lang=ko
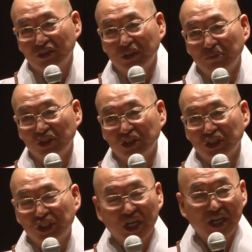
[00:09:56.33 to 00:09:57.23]
질문을
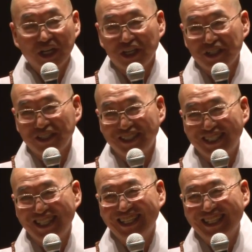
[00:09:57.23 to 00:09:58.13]
거창하게 하셨네요.
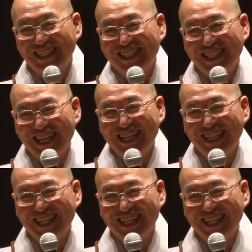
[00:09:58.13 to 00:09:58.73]
감사합니다. 네.